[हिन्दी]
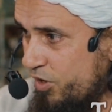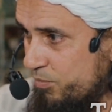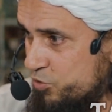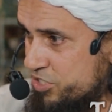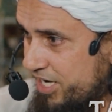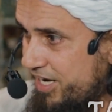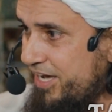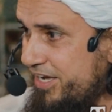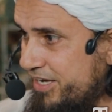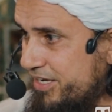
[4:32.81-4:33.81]
और मुसल्ला
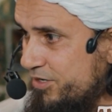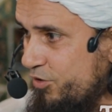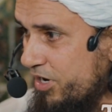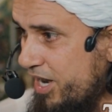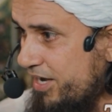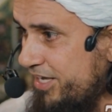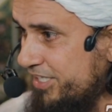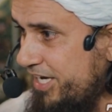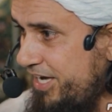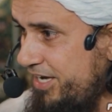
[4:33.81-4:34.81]
है और
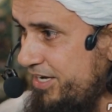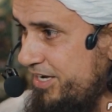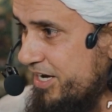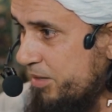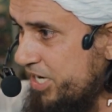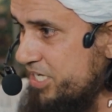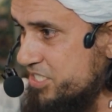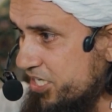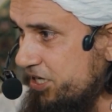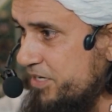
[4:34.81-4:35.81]
हालत है
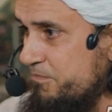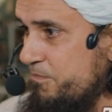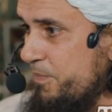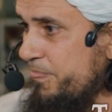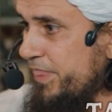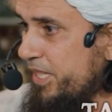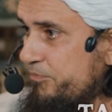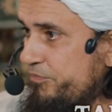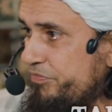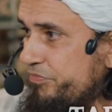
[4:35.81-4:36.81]
नमाज की
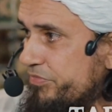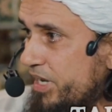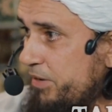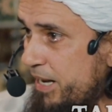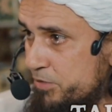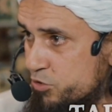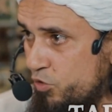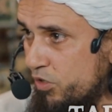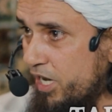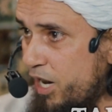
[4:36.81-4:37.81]
अब आप
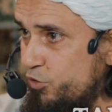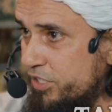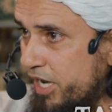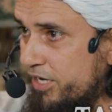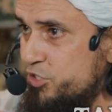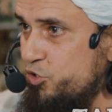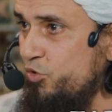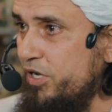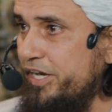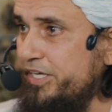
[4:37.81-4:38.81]
इसको काउंट करना
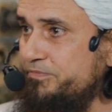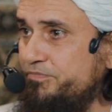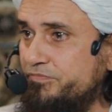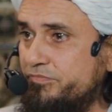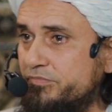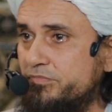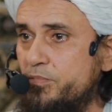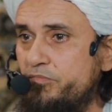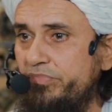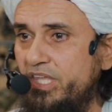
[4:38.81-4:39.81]
शुरू करें
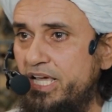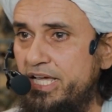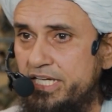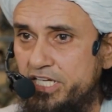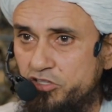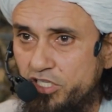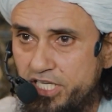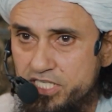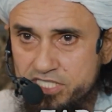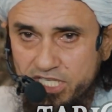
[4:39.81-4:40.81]

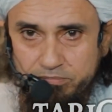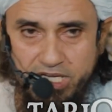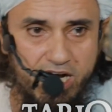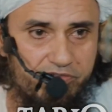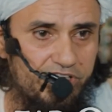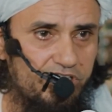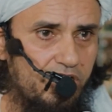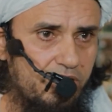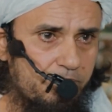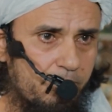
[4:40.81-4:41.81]
इतनी इज्जत भी काफी
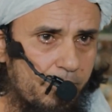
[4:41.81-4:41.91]
थी